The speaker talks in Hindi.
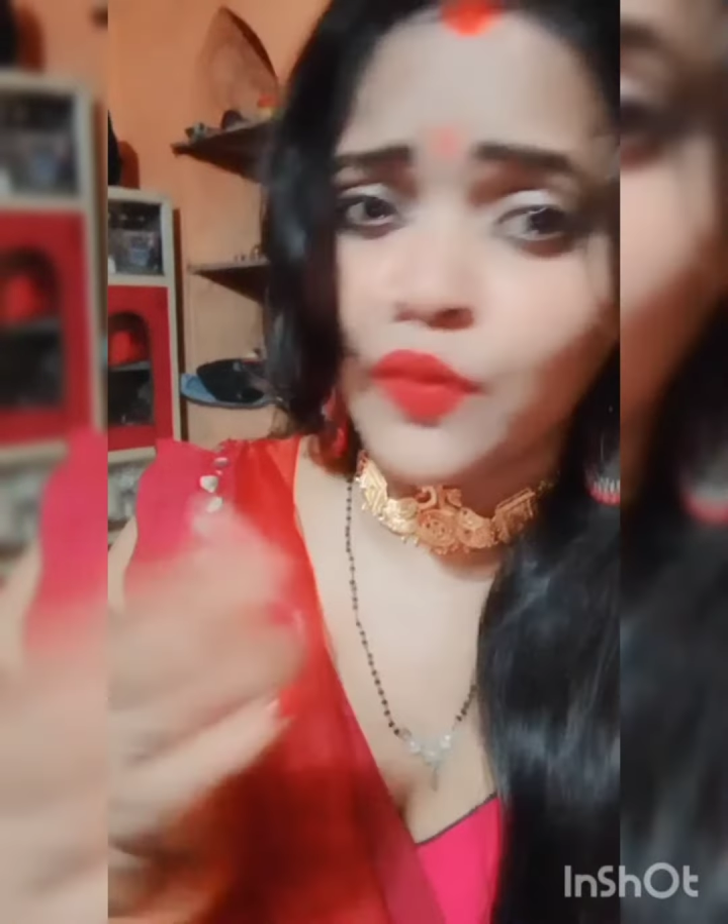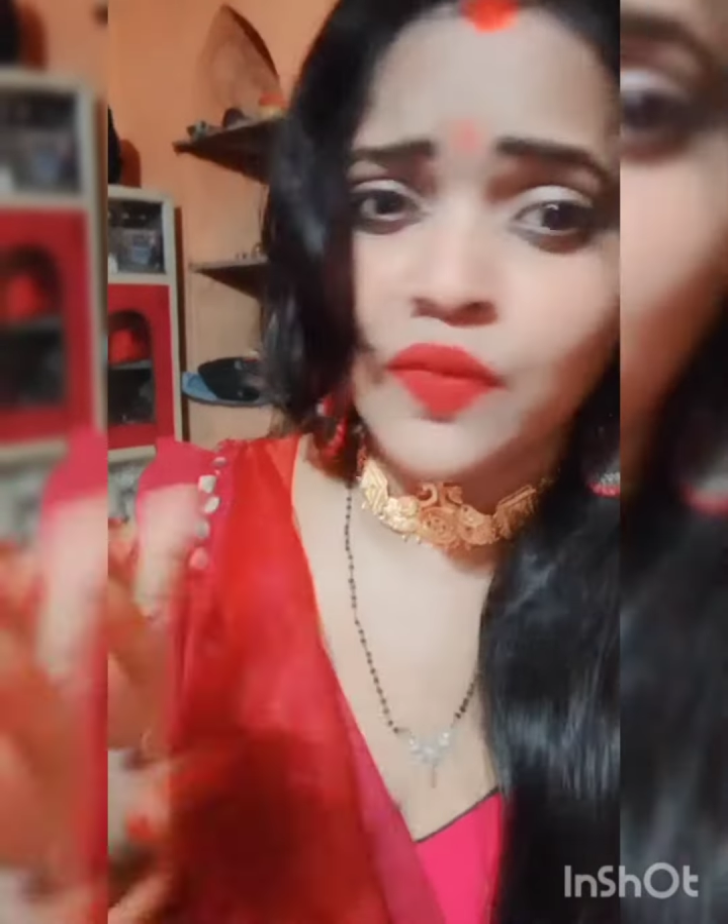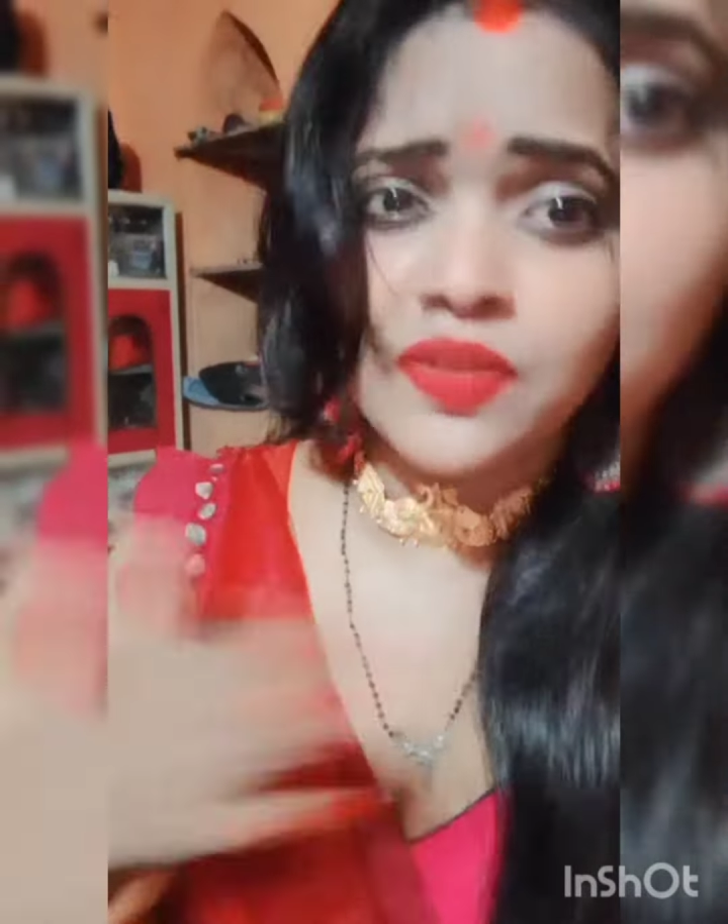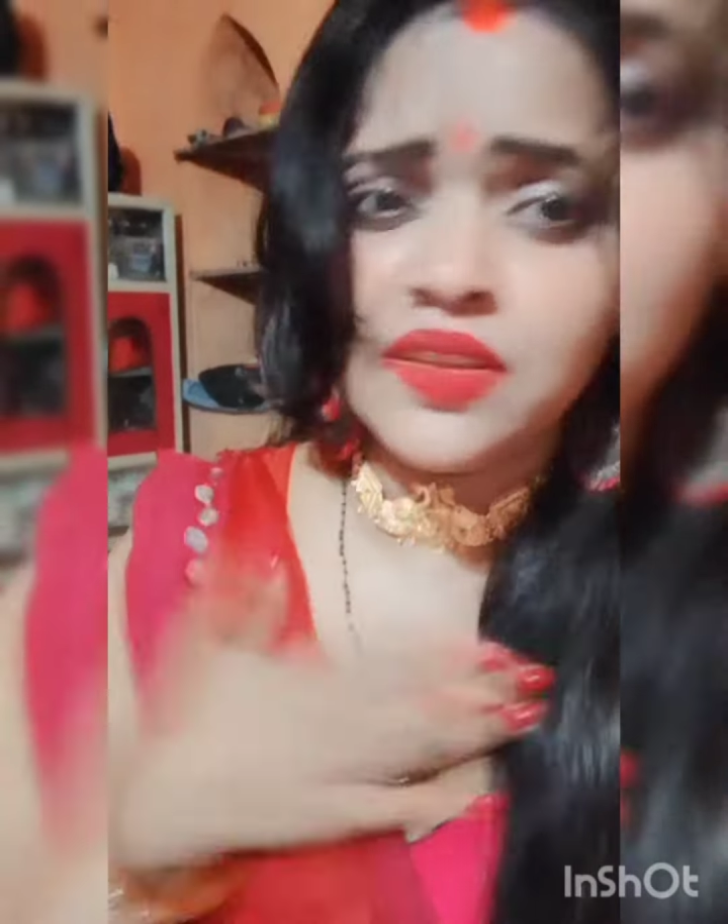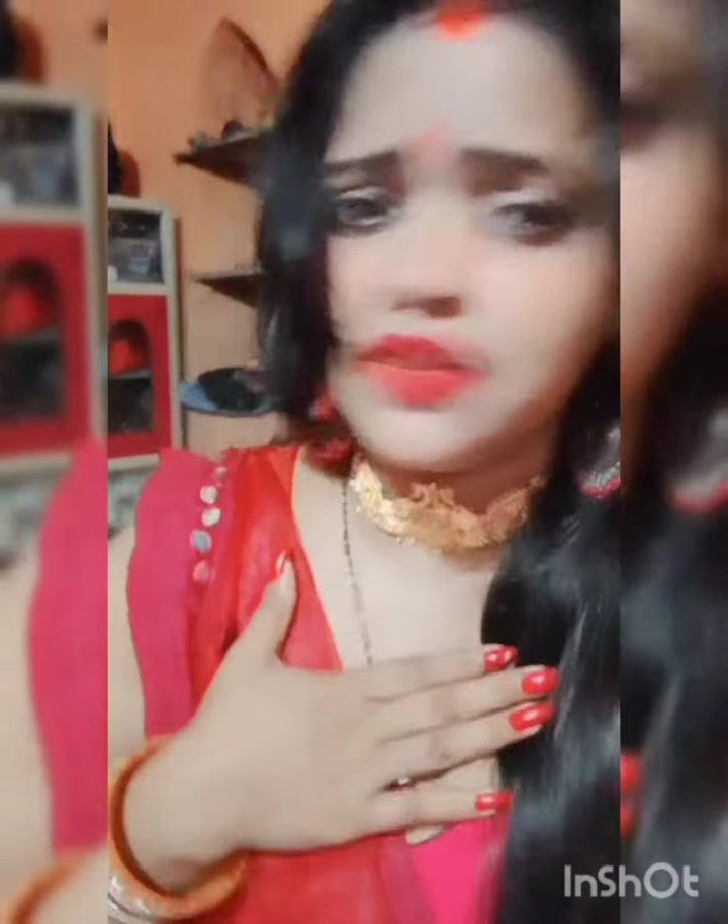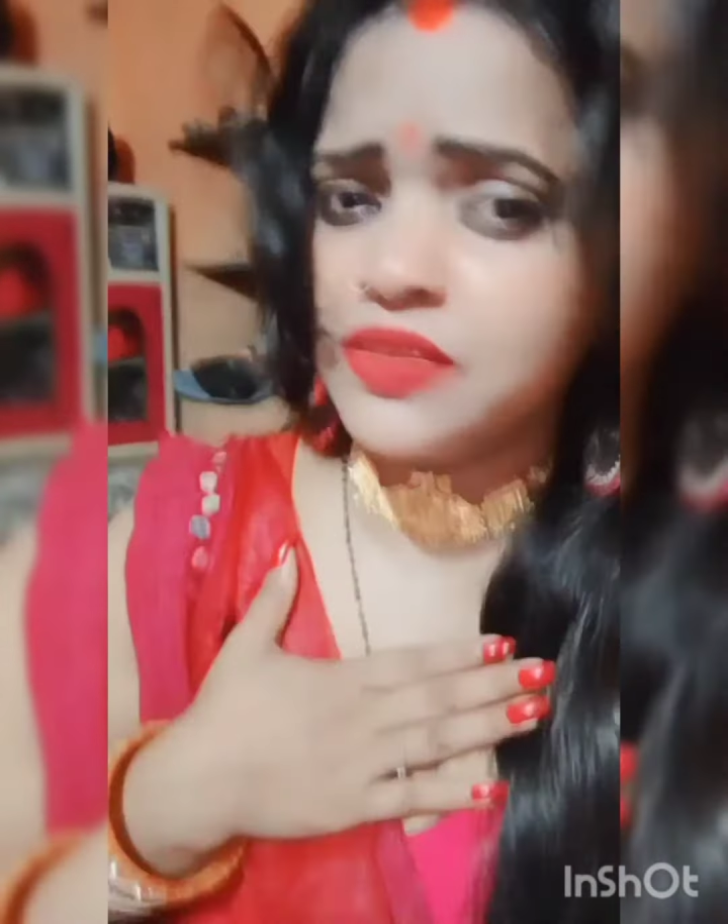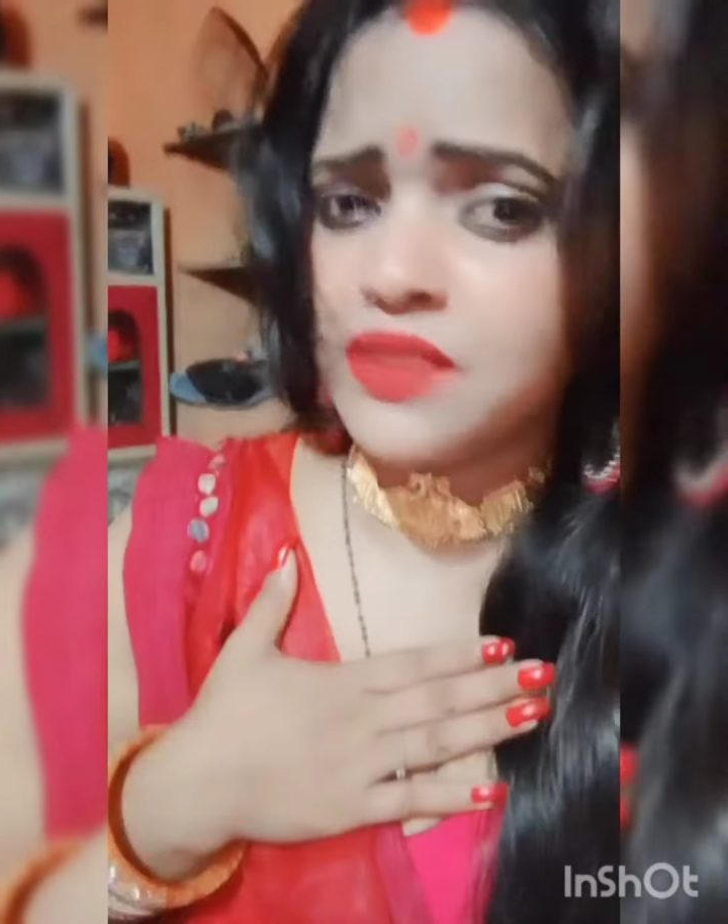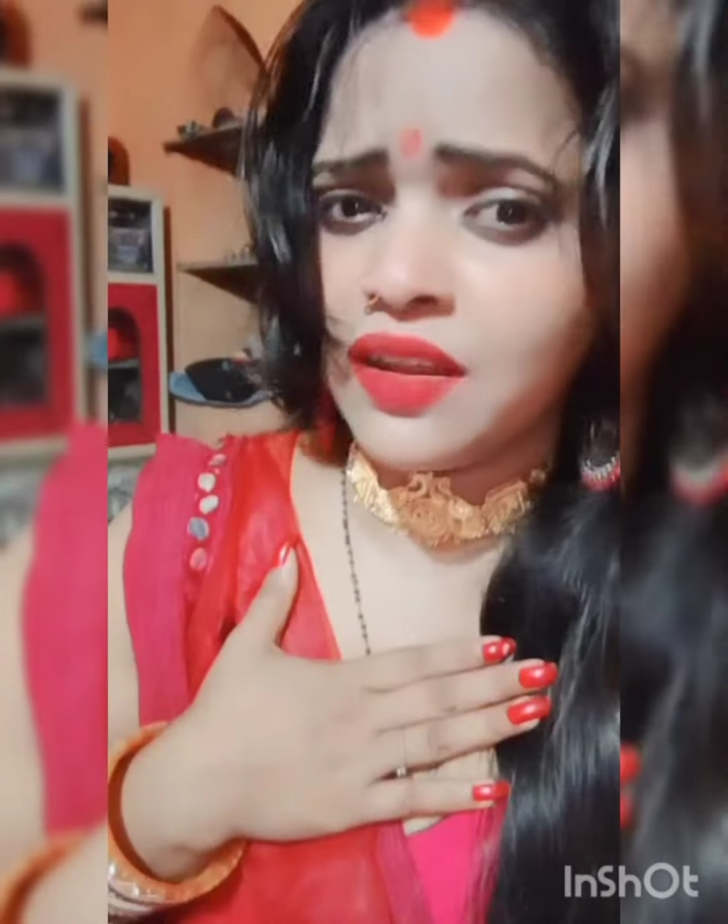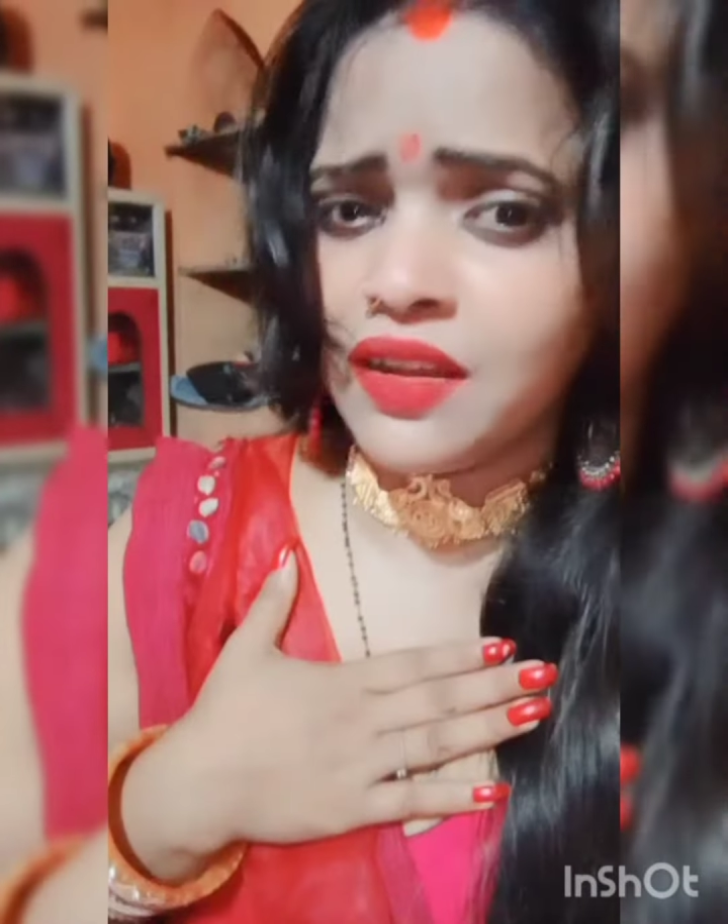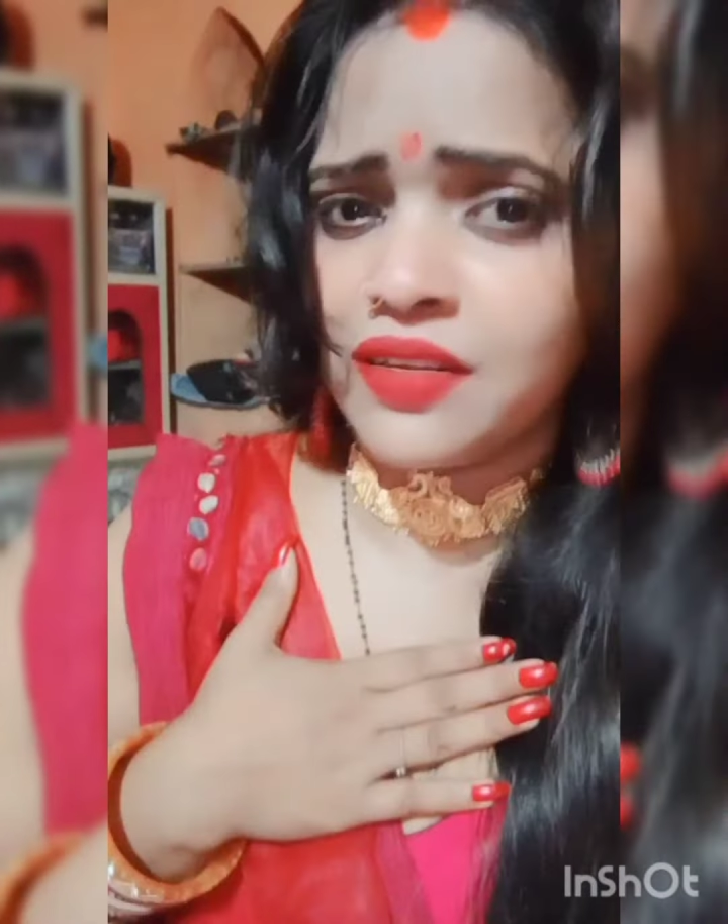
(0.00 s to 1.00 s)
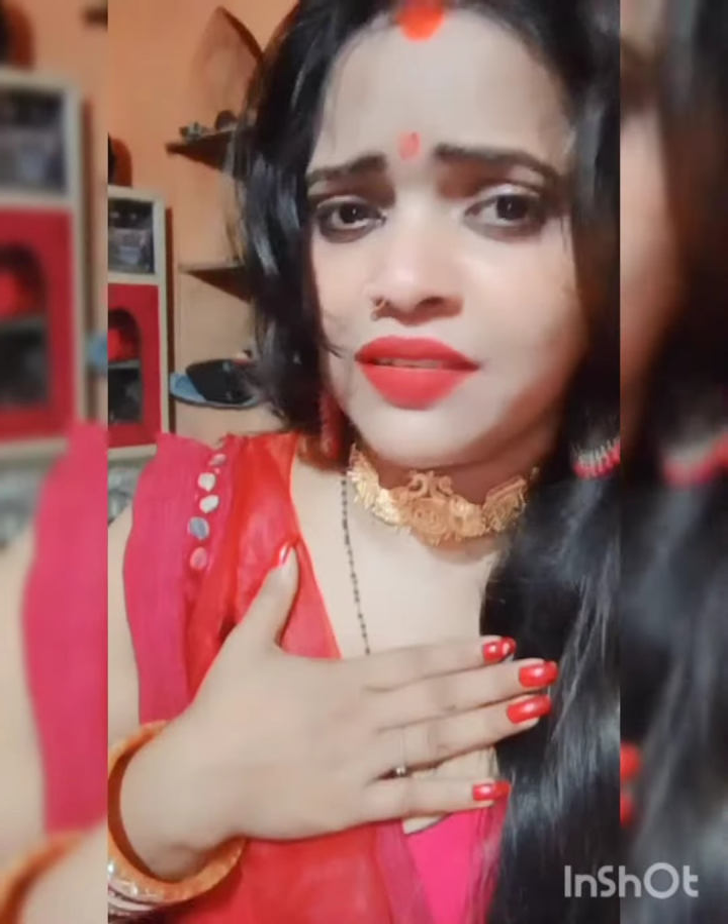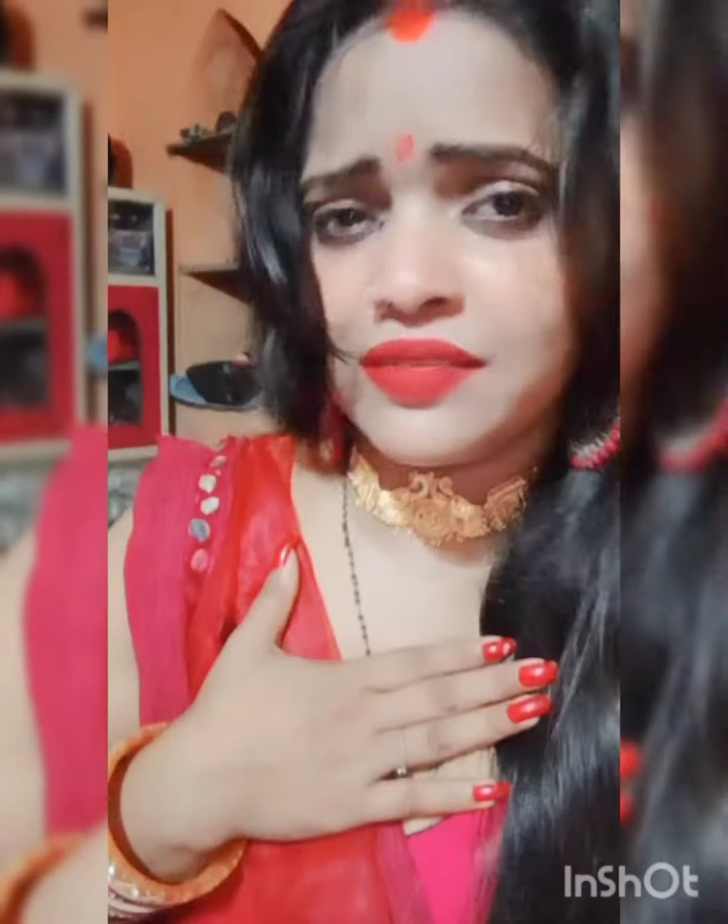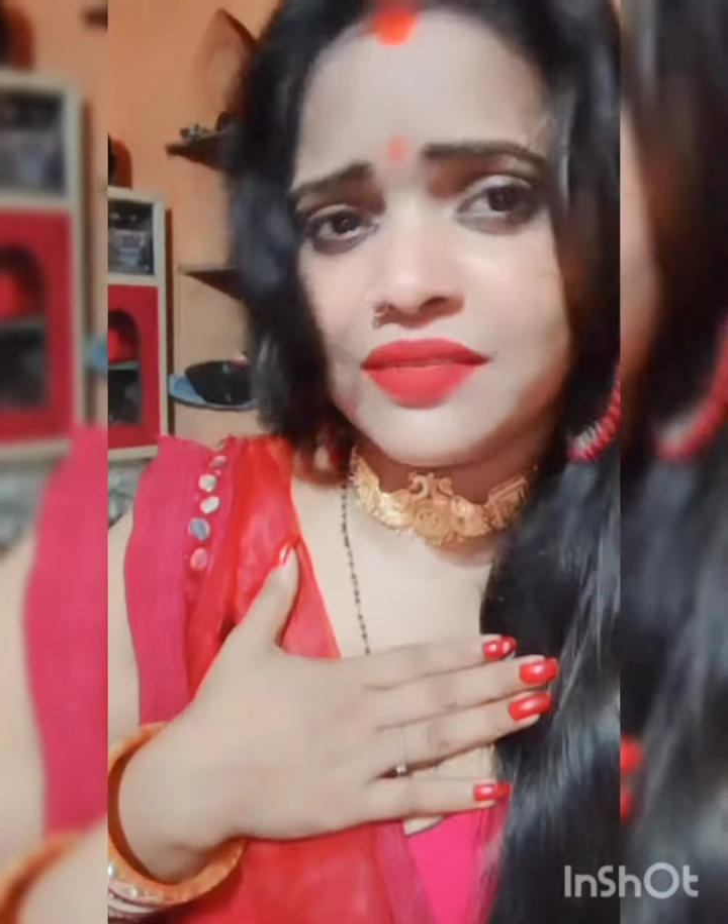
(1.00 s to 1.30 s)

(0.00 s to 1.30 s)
कोई रिश्तेदार